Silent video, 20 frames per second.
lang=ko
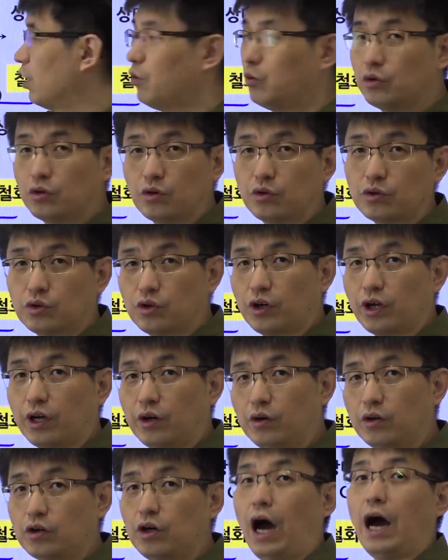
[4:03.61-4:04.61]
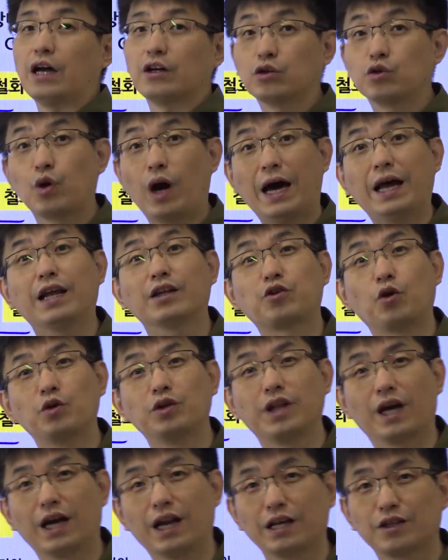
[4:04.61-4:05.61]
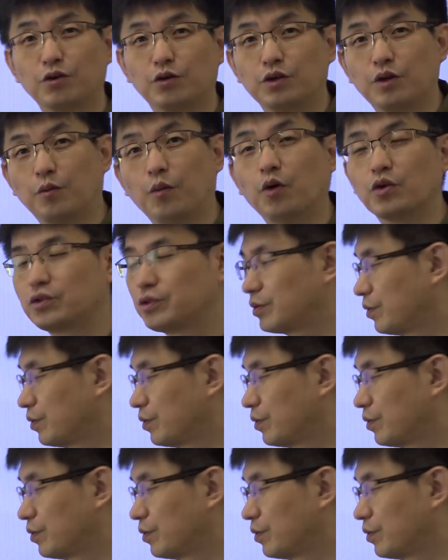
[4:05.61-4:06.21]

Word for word: 나오는 것들이에요. 아, 그리고 하나 더 있네. 하나 더 있네. 뭐